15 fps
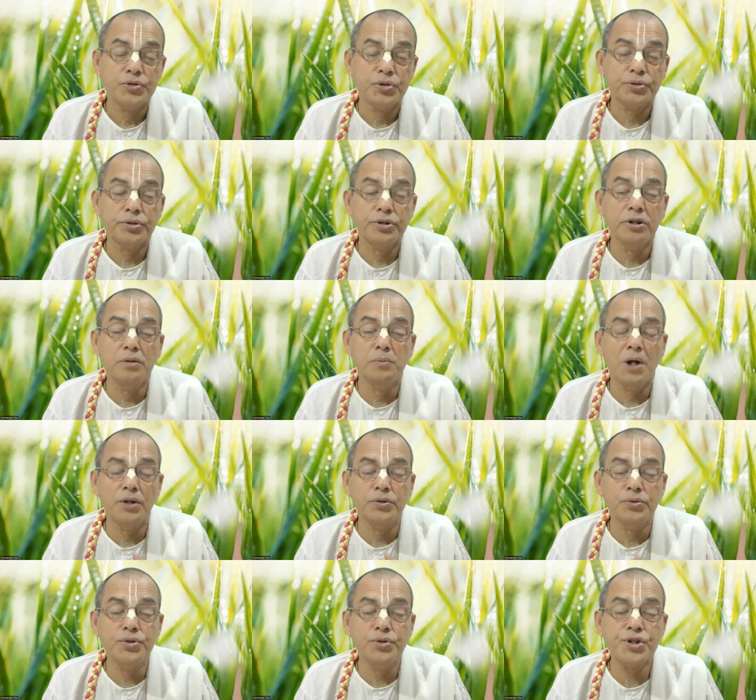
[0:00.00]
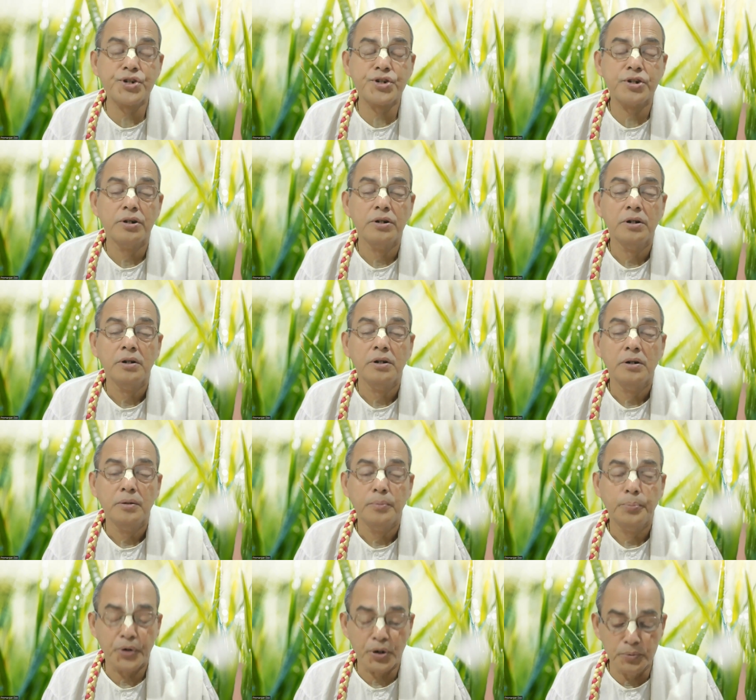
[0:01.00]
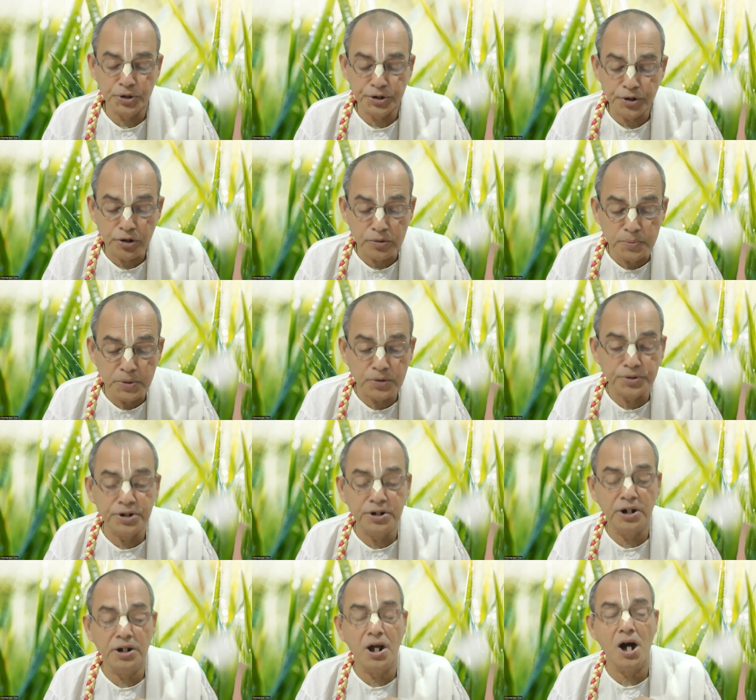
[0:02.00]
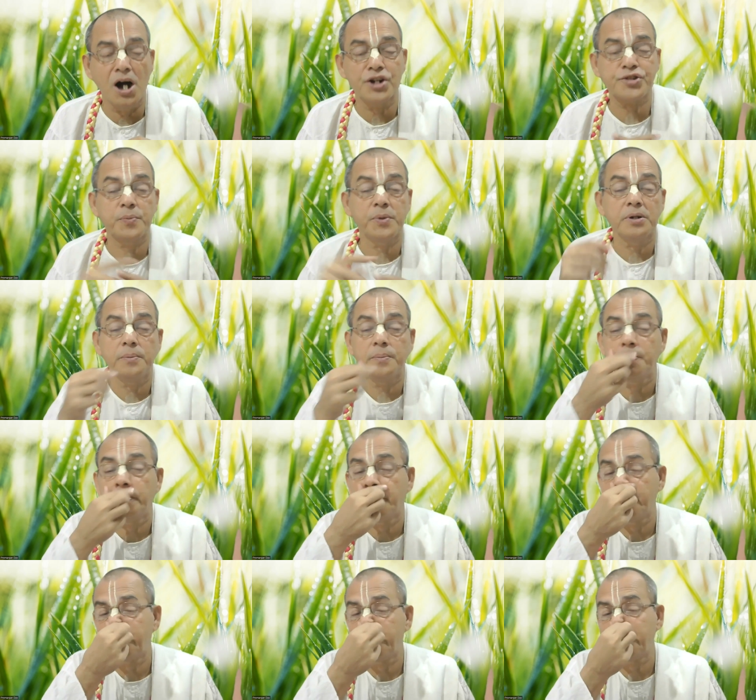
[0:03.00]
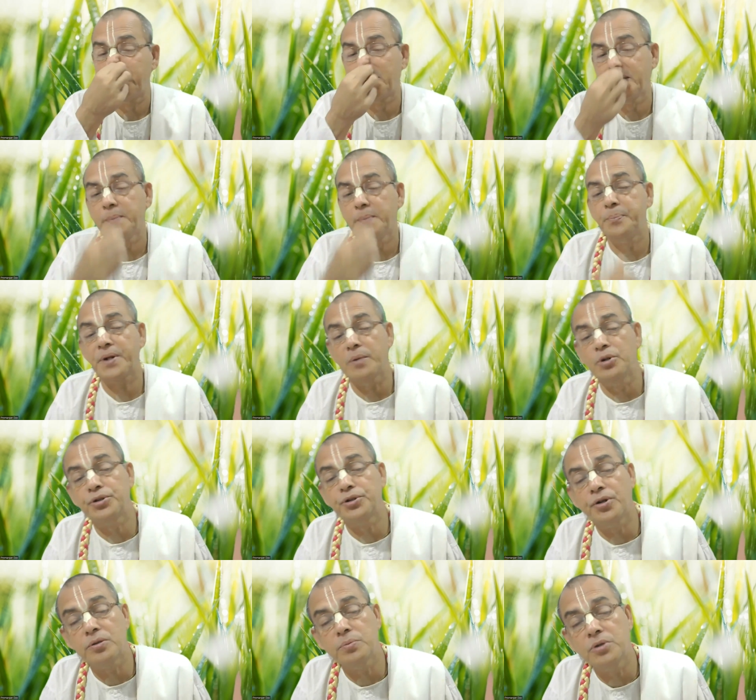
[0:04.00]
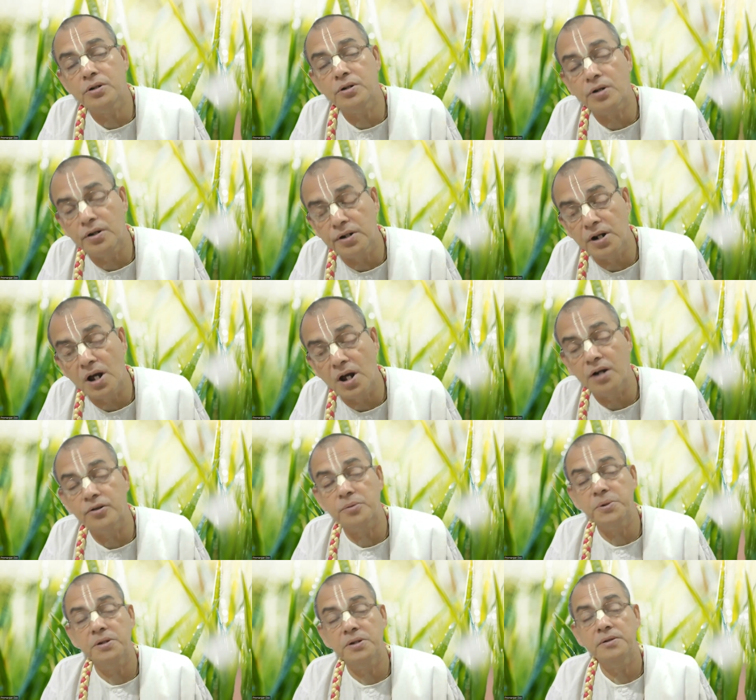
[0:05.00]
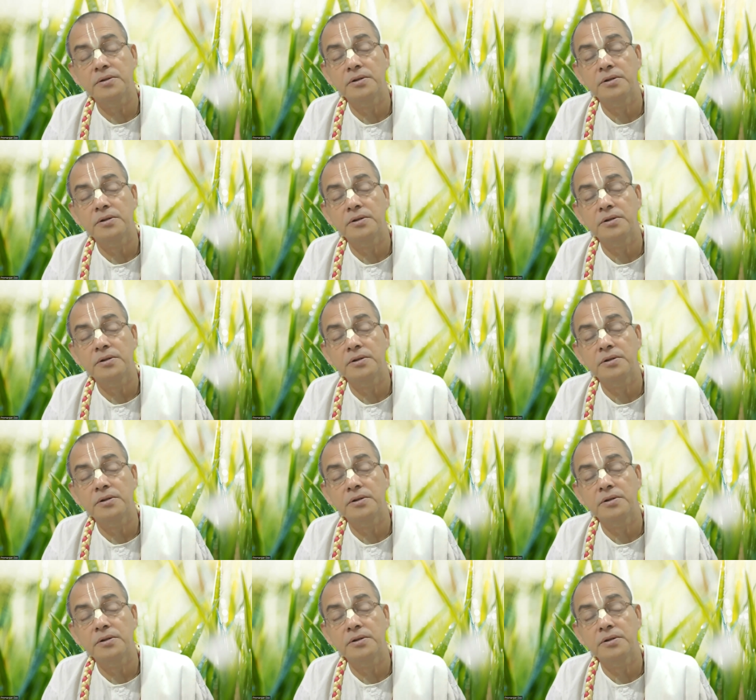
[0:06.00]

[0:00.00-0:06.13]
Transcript: যতদিন মানুষ প্রেমধর্মের অধীনে না আসবে প্রেম ধর্ম গ্রহণ না করবে